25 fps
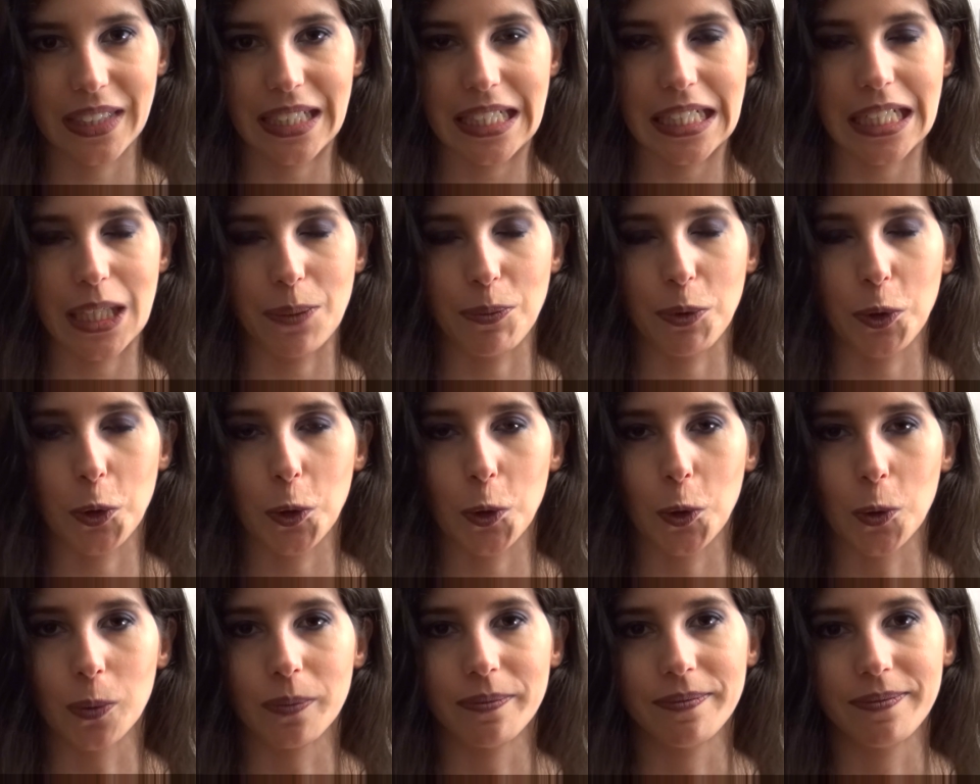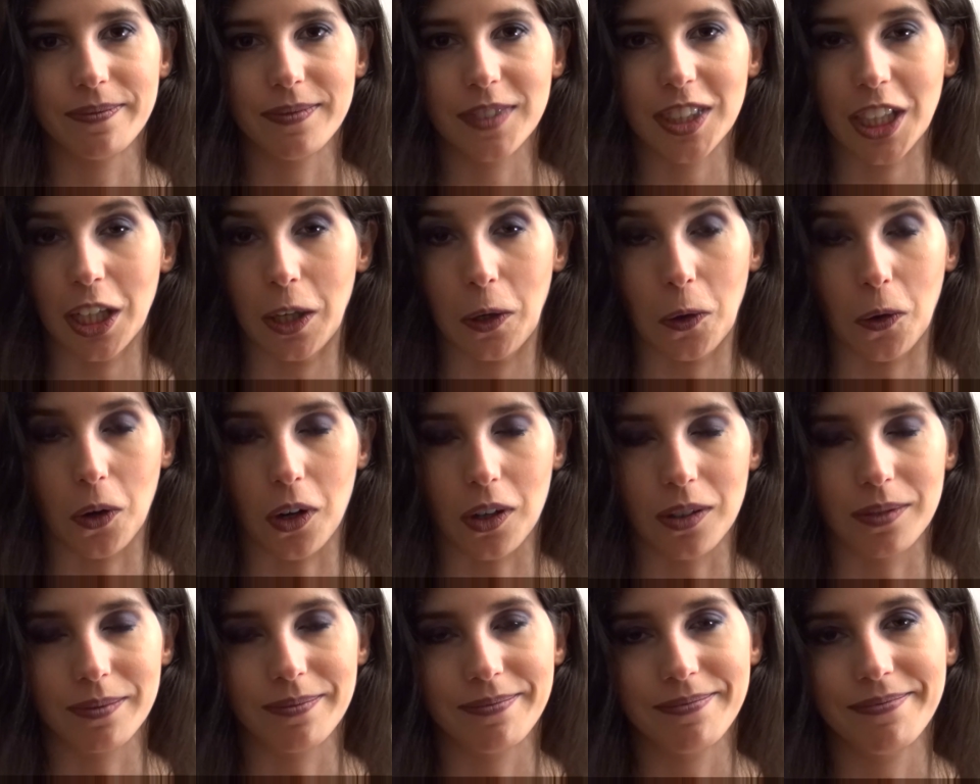Sleepy Hollow,
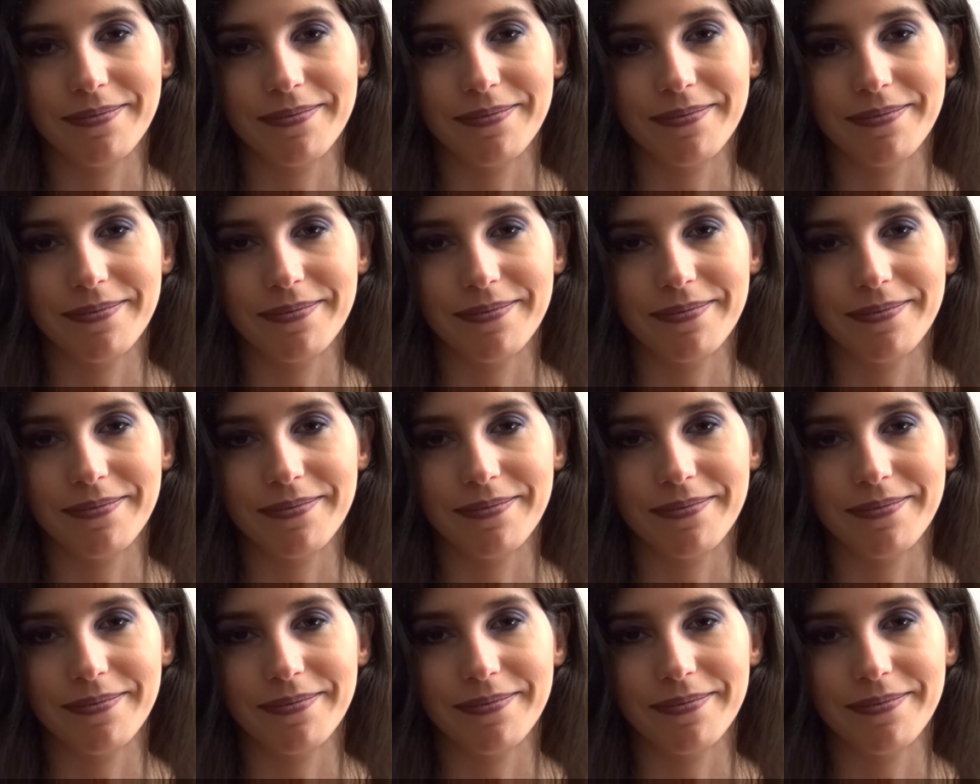j'adore.